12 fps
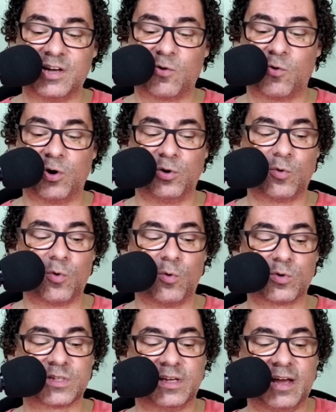De acordo
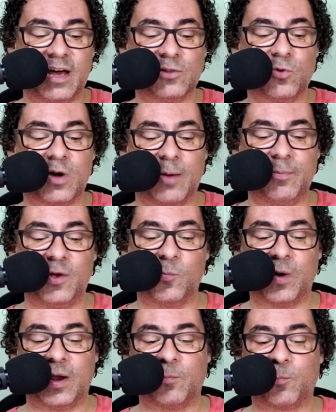com o Senado, o caminho
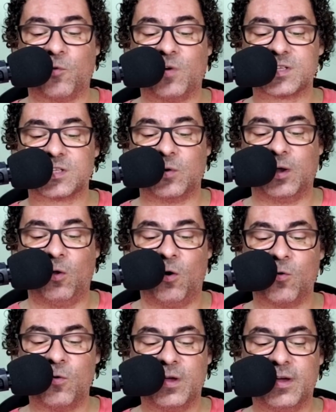para aprovação é
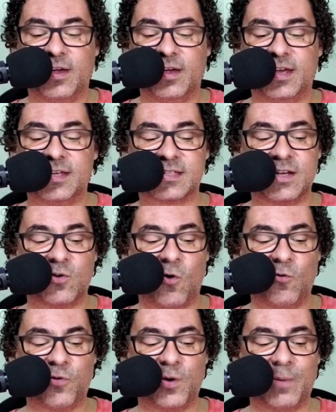longo e, se
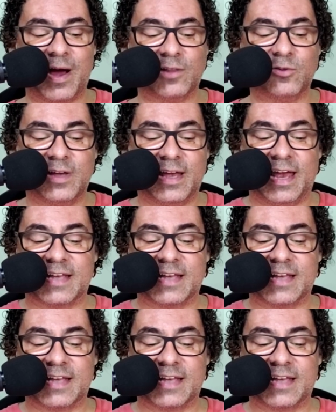confirmado,